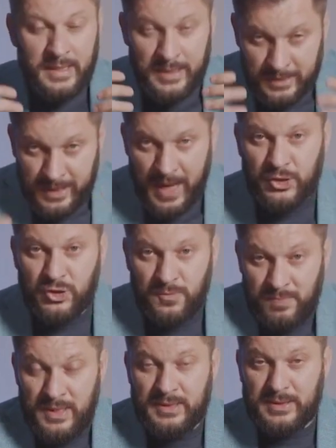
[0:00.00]
И также
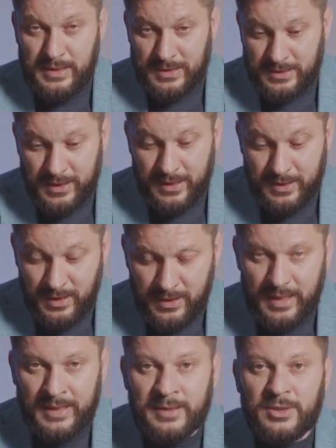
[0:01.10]

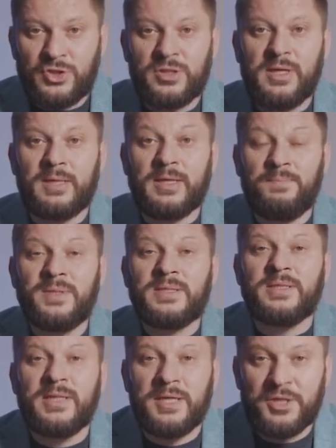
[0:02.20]
бессознательно она начинает
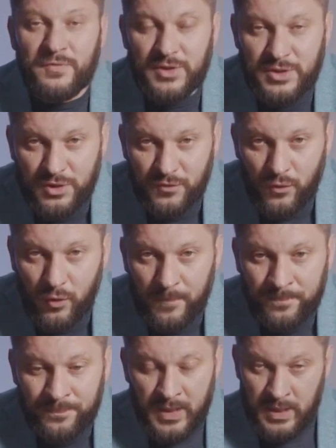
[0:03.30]
обесценивать его,
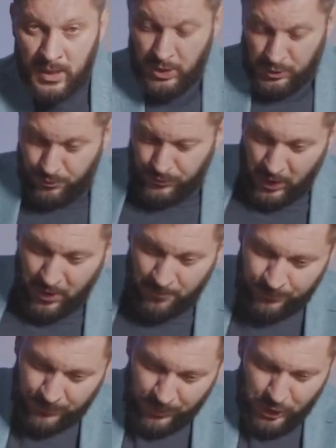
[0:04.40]

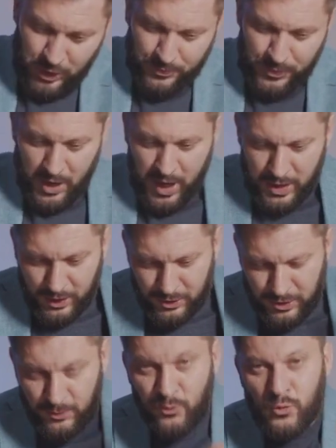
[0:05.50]
прям прилепляя к
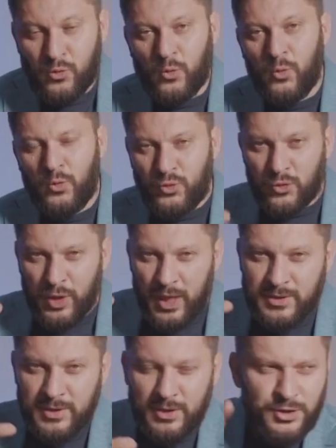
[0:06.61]
нему кучу
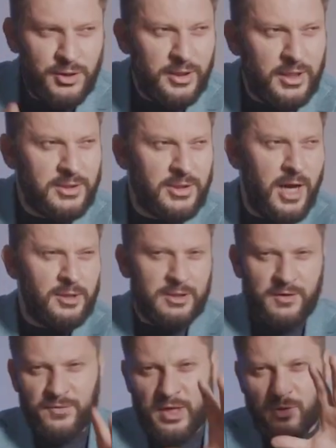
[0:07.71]
разных
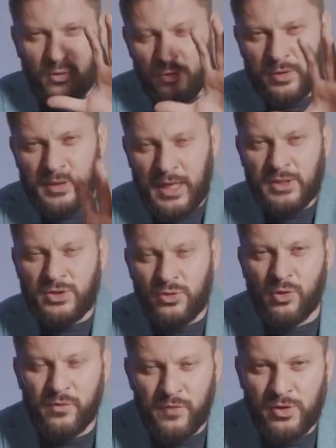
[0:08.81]
недостатков, какой он
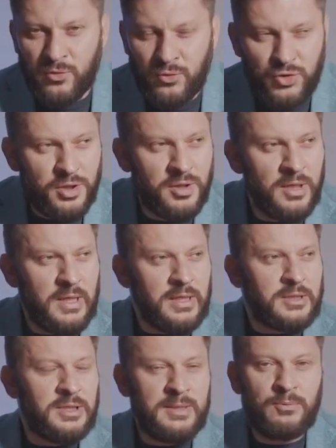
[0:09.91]
козел вонючий,
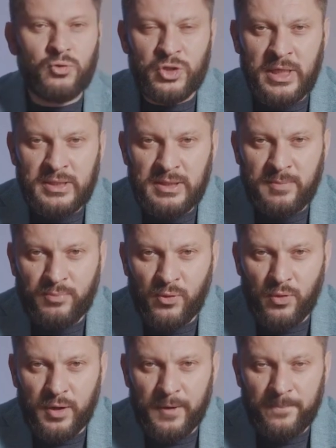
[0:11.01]
с ним ужасно
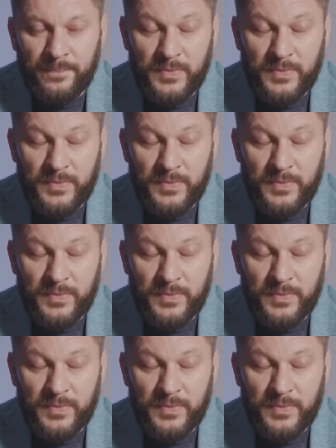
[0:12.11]
плохо.